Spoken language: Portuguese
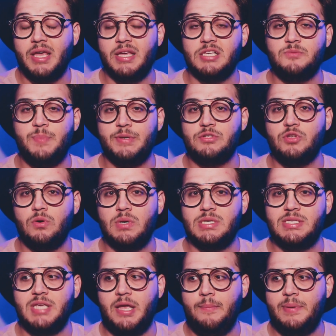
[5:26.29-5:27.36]
e as
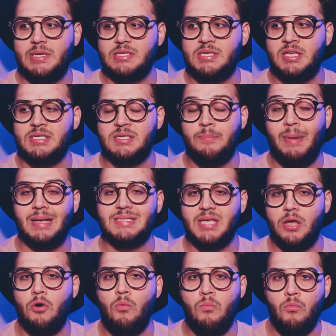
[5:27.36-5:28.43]
pessoas sempre assim se
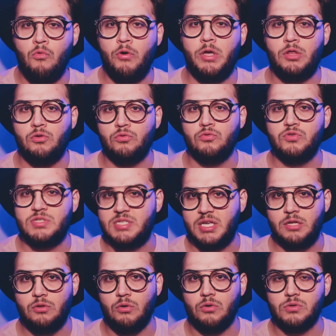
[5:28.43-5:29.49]
baseiam muito nos
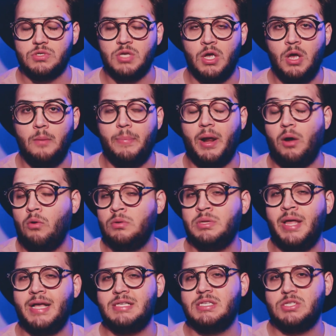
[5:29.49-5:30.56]
ídolos para
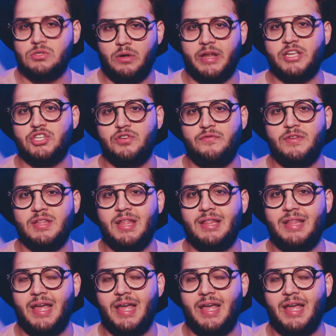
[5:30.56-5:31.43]
contar as histórias de vida